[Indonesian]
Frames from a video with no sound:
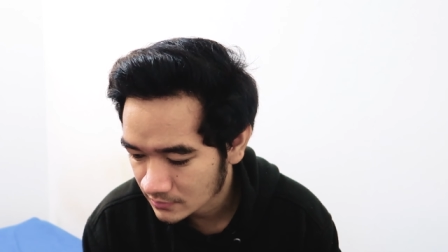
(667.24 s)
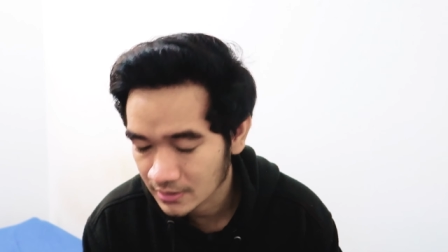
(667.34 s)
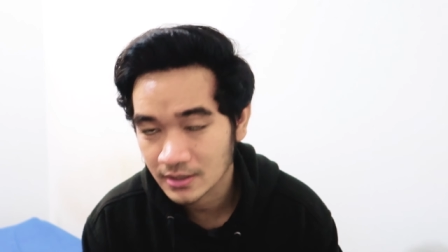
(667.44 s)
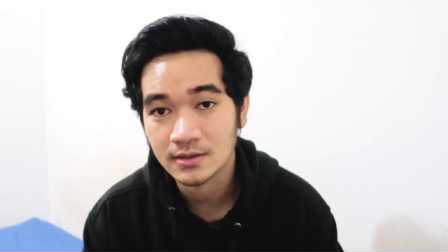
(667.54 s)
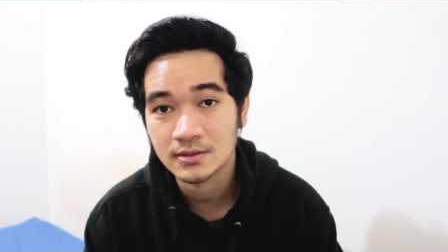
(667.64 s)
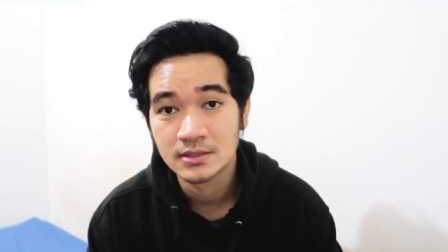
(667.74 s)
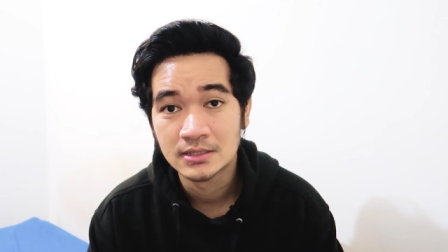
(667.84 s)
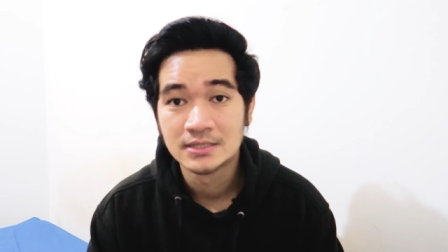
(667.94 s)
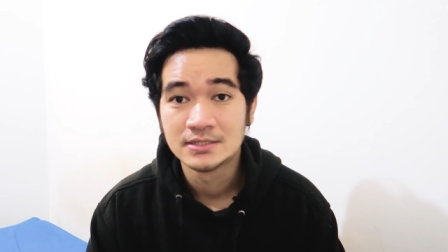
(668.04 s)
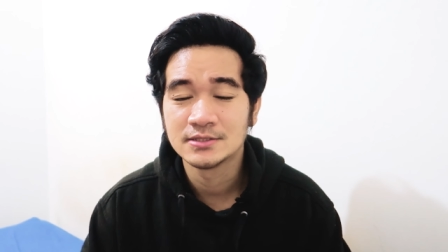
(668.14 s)
ya yeah.
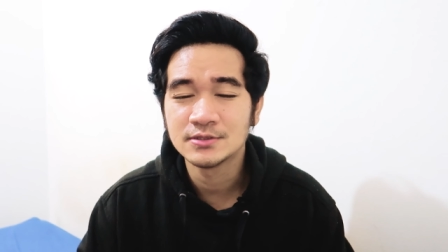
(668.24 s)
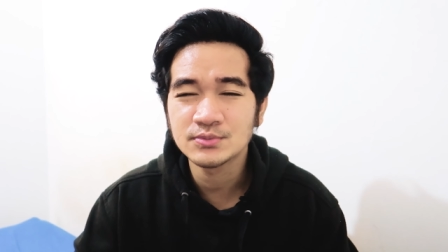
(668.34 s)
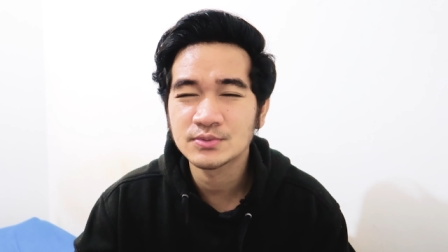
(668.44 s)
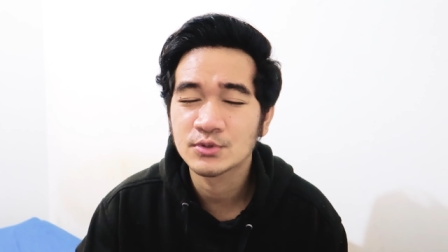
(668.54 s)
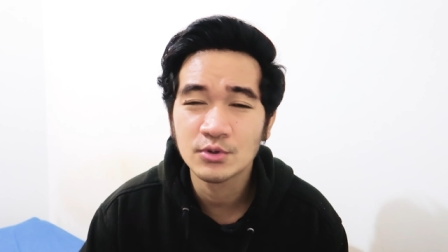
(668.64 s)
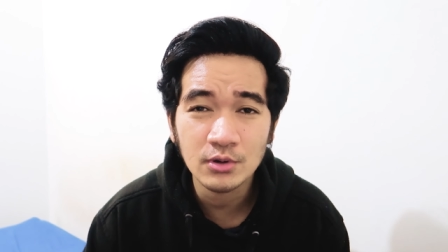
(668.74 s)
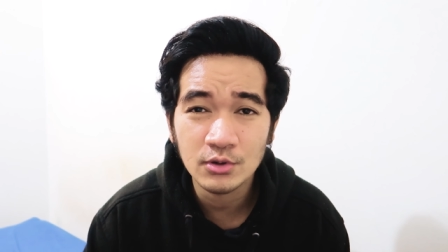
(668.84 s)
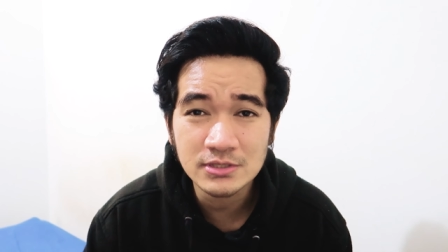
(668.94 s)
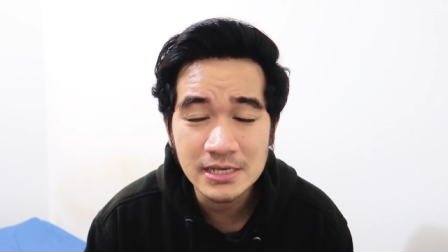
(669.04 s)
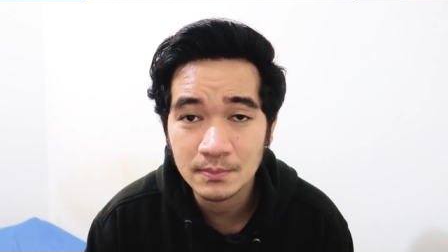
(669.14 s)
jadi gue
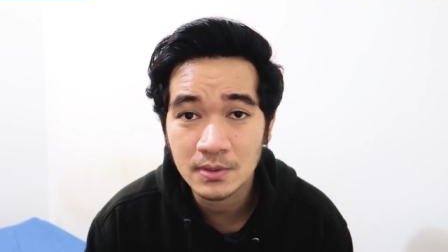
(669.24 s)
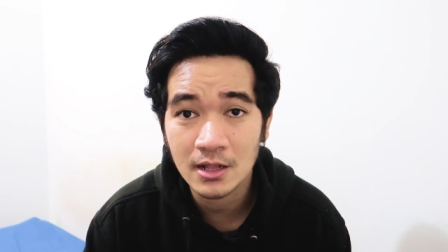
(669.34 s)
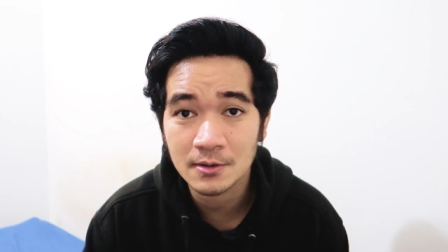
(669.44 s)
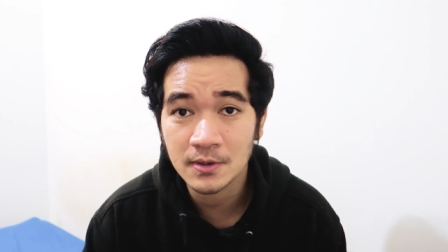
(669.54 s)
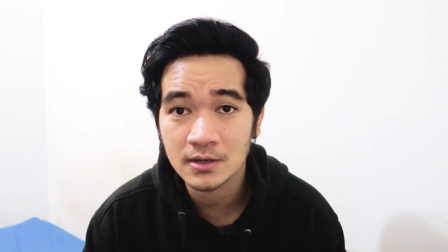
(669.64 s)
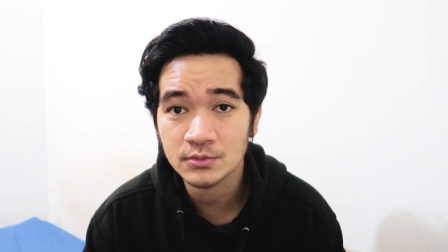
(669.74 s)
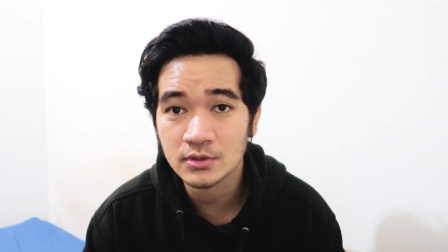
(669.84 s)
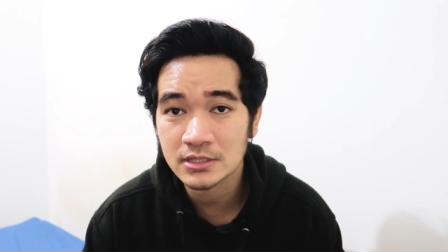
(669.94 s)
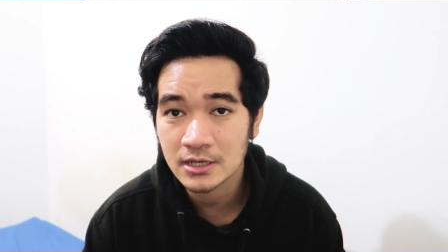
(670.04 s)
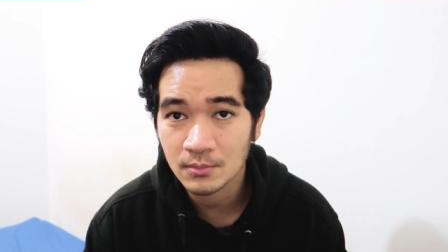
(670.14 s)
gue sangat berharap kalian tuh
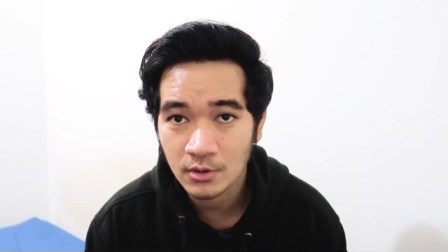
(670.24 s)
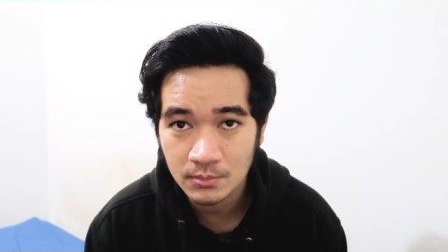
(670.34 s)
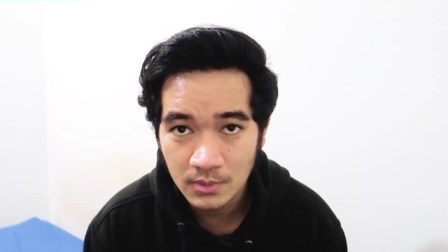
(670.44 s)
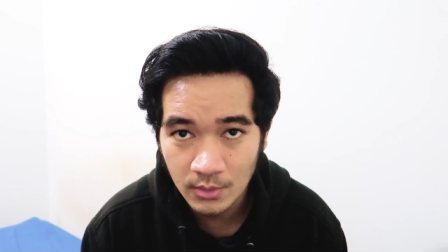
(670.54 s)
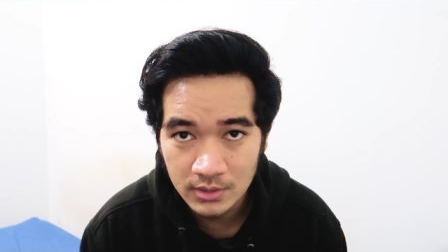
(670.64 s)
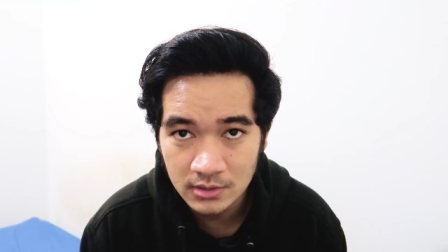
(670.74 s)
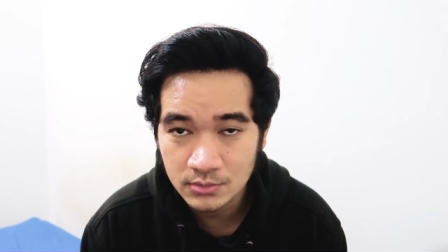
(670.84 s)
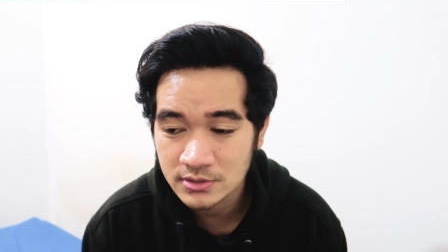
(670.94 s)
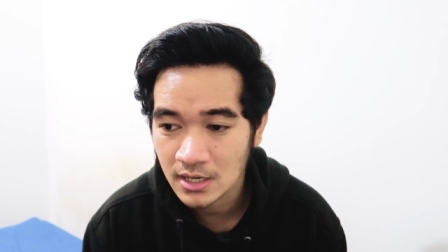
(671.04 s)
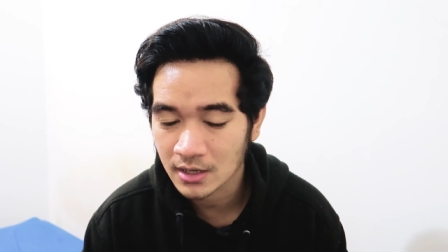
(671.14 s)
ketika melakukan perawatan
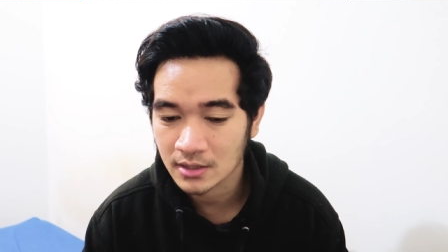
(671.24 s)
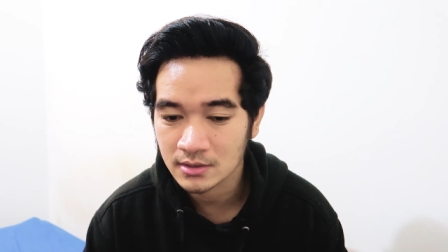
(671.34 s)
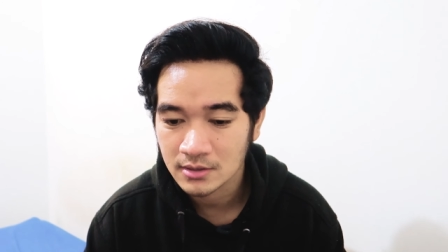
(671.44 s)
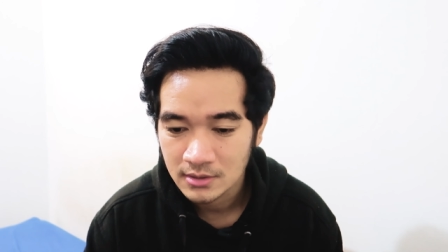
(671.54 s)
tuh jangan